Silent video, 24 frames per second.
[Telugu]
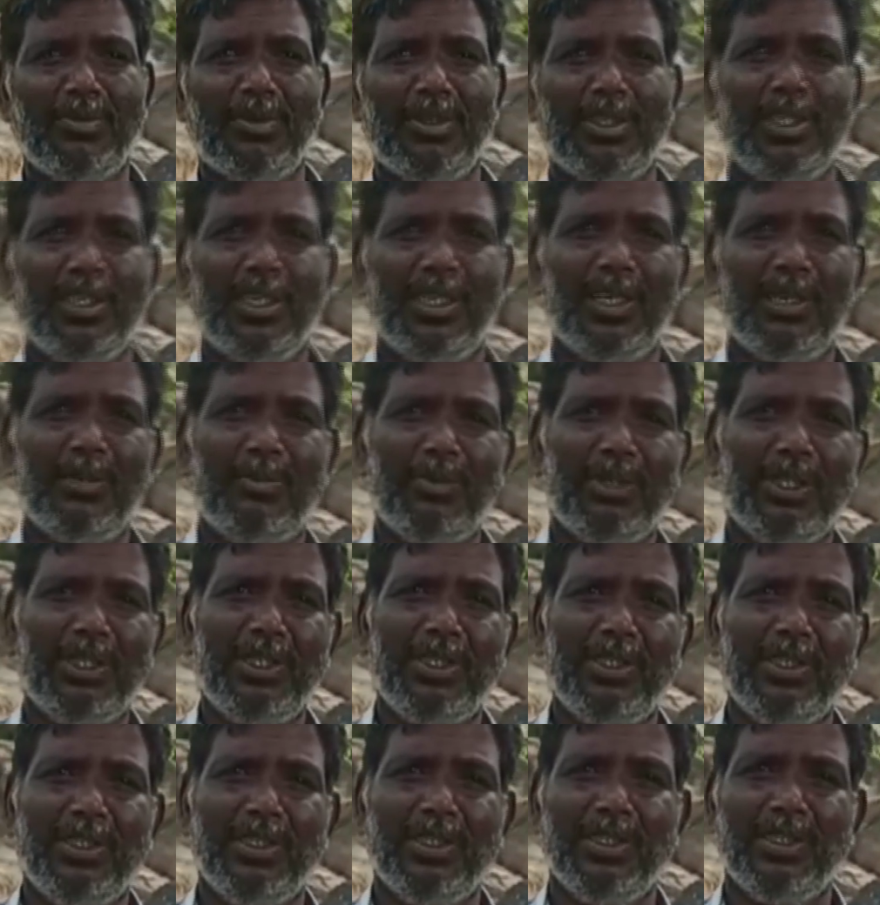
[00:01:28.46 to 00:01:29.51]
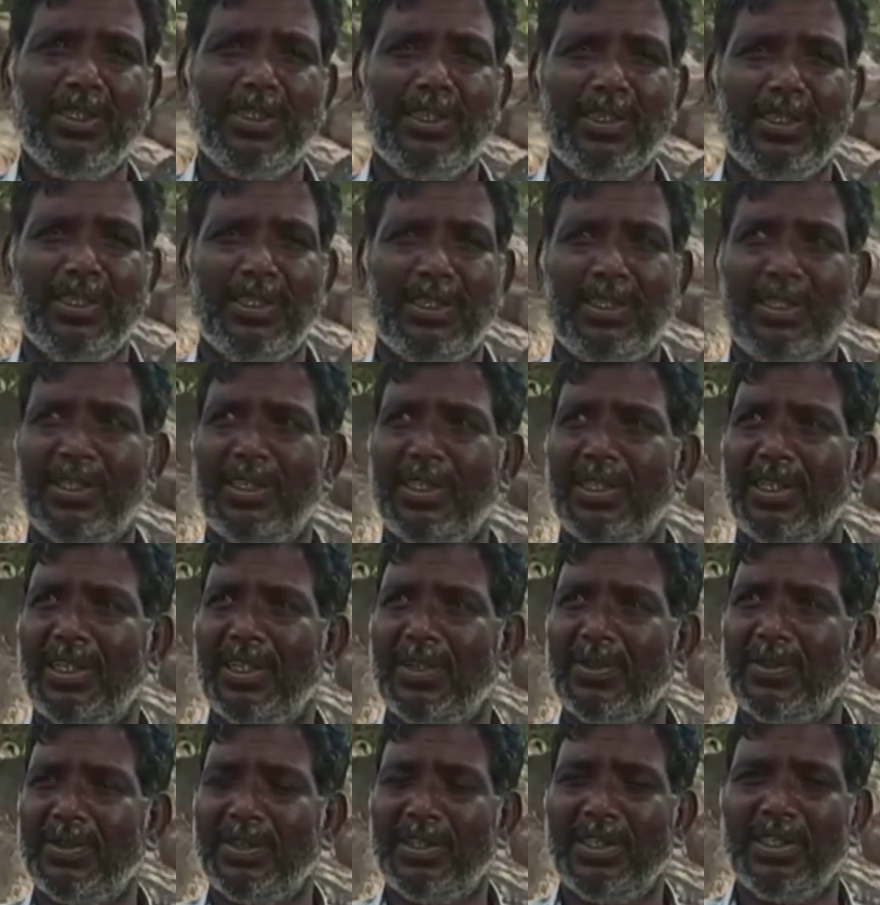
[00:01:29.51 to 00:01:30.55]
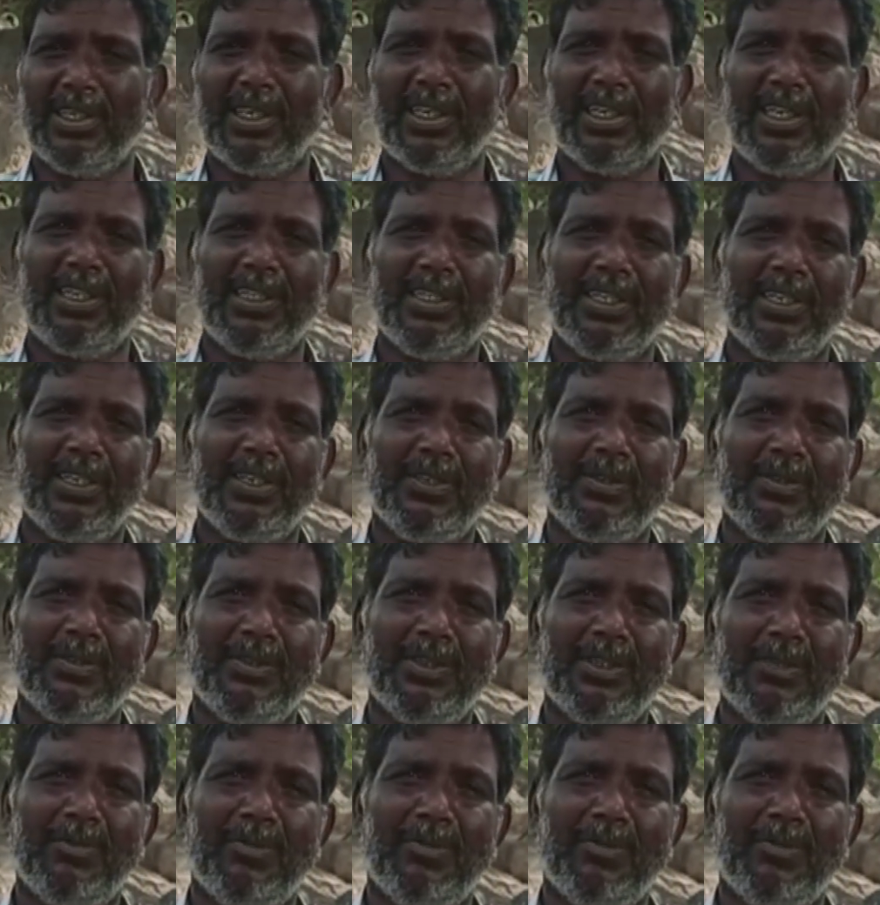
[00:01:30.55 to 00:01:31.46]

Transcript: మూడేళ్ళు అయితే తిరిగిన కొద్దీ ఇంకా అయితే లేదు